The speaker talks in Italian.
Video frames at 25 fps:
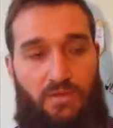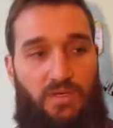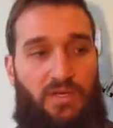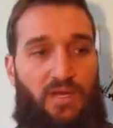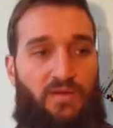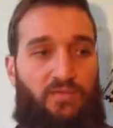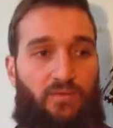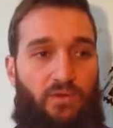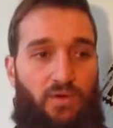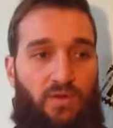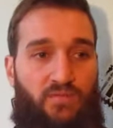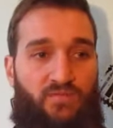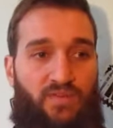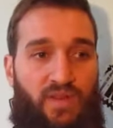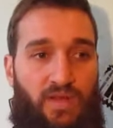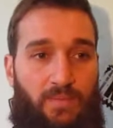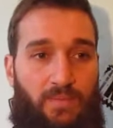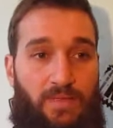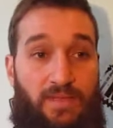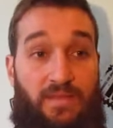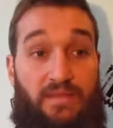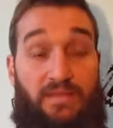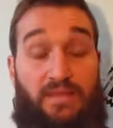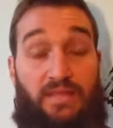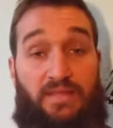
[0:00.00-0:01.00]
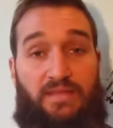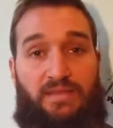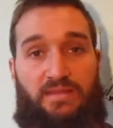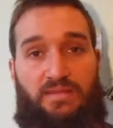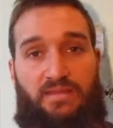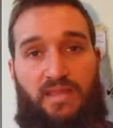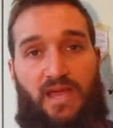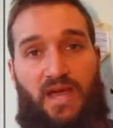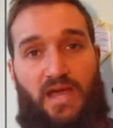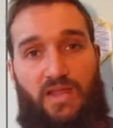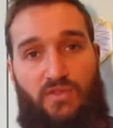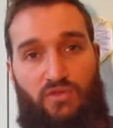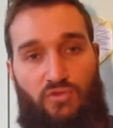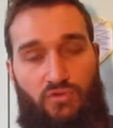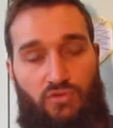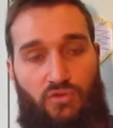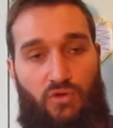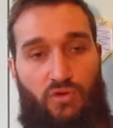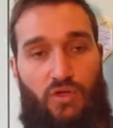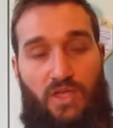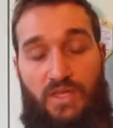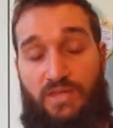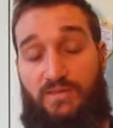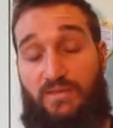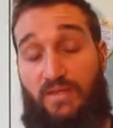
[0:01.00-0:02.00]
il lavoro è veramente
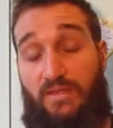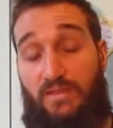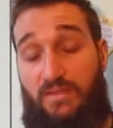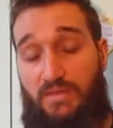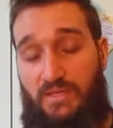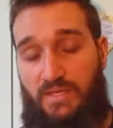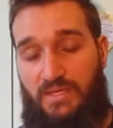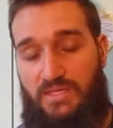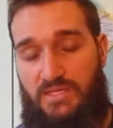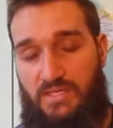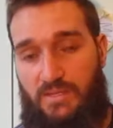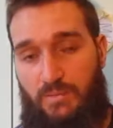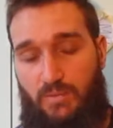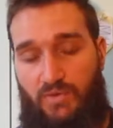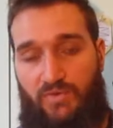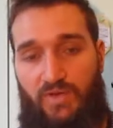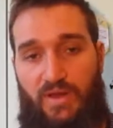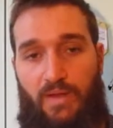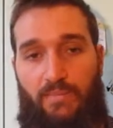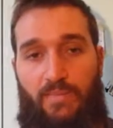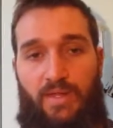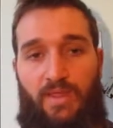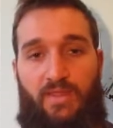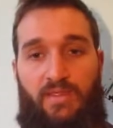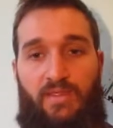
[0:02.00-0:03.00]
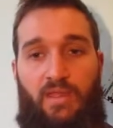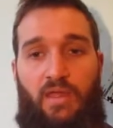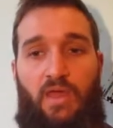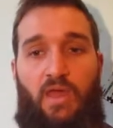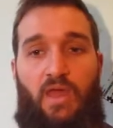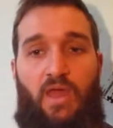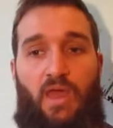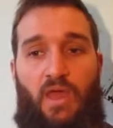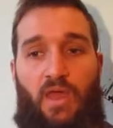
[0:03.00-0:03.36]
tanto e tantissimo, veramente veramente